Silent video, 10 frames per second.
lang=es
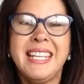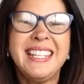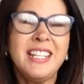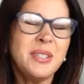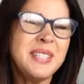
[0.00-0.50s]

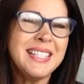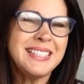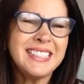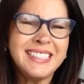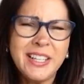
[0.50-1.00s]
y entonces
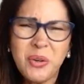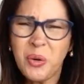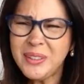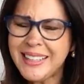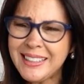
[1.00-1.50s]
se
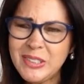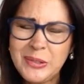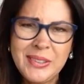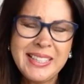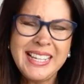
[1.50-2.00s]
enojó
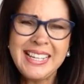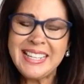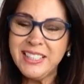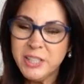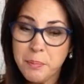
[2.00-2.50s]
tanto
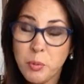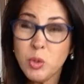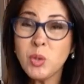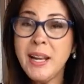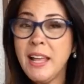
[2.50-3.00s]
que se
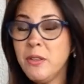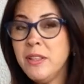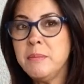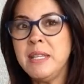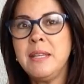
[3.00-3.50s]
puso al lado
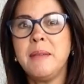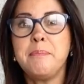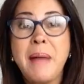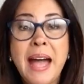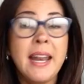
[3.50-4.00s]
de mí
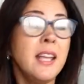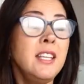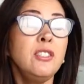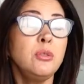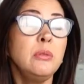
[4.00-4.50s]
para
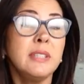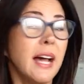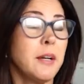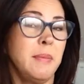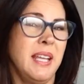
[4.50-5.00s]

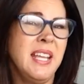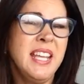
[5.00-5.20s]
insultarme.